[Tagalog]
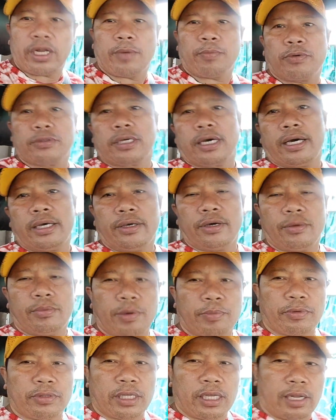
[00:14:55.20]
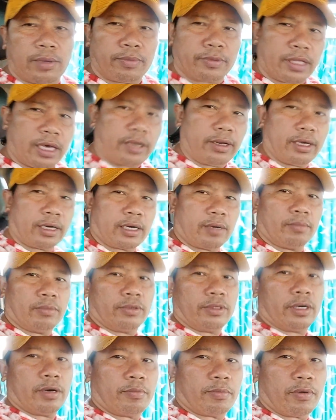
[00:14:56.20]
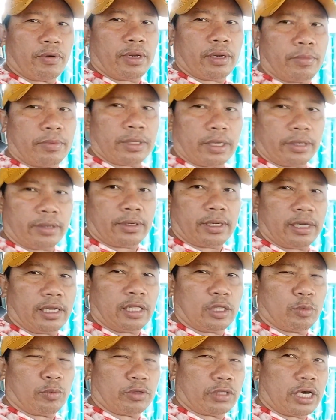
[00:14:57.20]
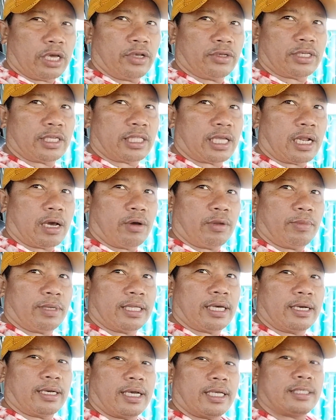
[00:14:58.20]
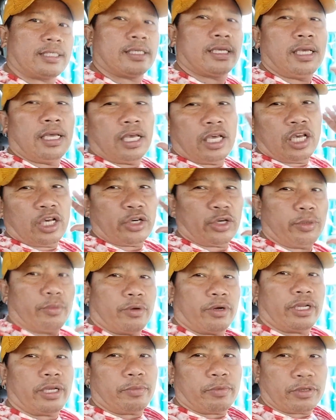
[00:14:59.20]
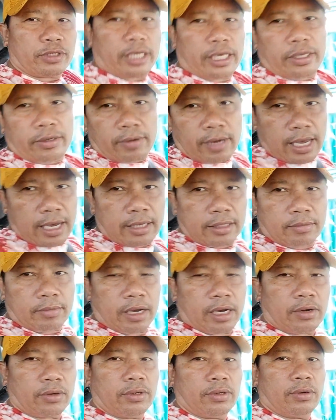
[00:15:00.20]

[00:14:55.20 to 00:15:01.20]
na po tayo, papunta na po tayo ng Kabuya, pauwi na po tayo. Nandito po tayo sa Tanawan, Batangas. Good morning po sa inyong lahat mga kondo.